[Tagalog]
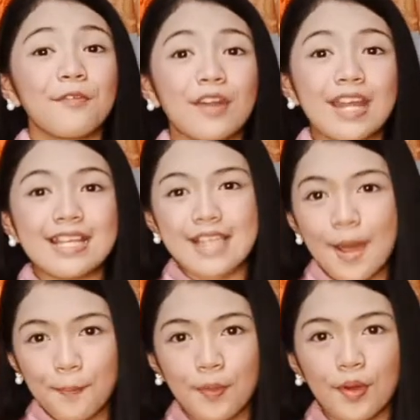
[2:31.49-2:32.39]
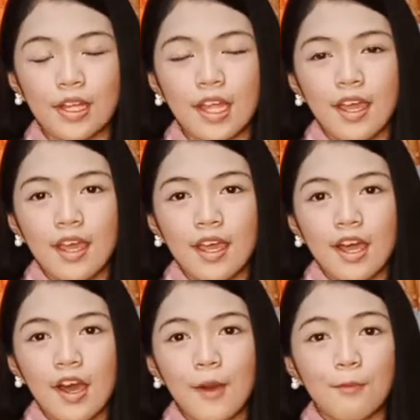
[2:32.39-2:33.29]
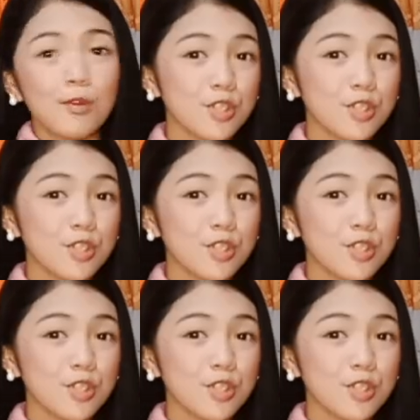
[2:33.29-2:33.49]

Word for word: For example, um,